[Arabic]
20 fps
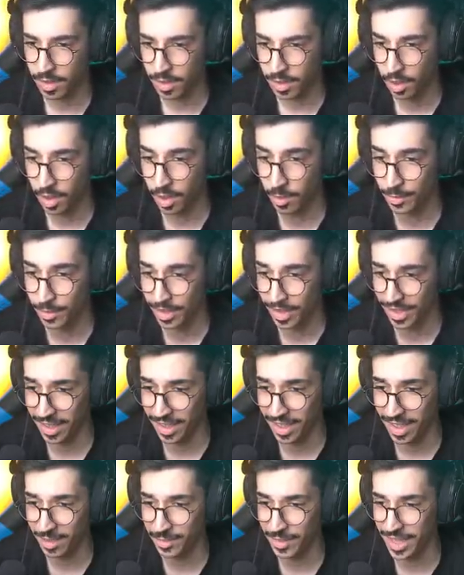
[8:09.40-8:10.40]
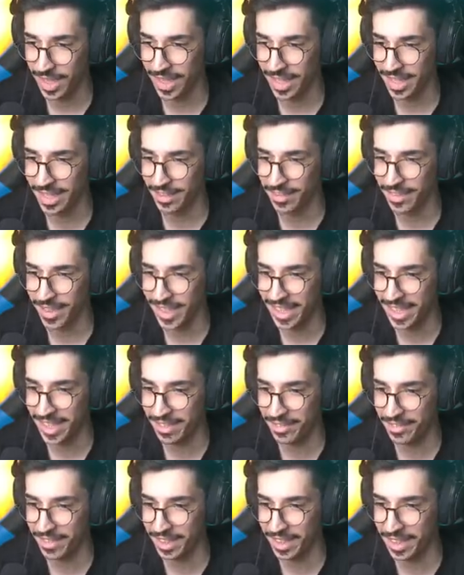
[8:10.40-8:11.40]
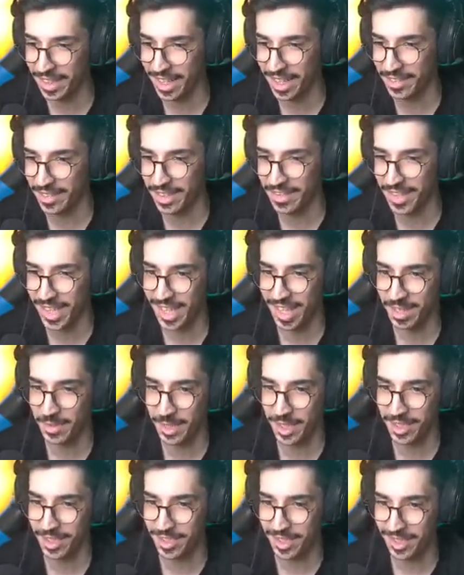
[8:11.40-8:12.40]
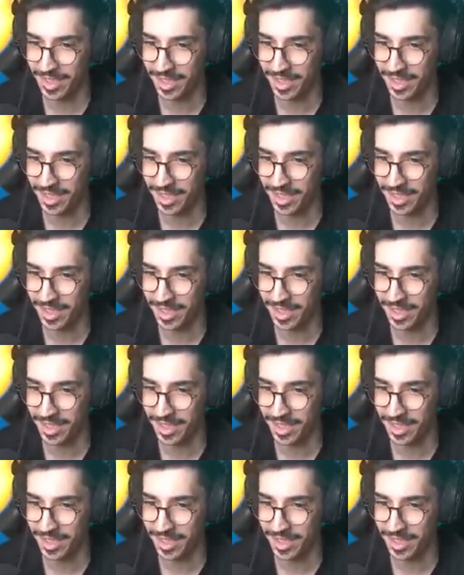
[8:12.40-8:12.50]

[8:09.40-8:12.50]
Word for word: الحمد لله الحمد لله اني دفيتها دفه خفيفه كذا ما ادري شلون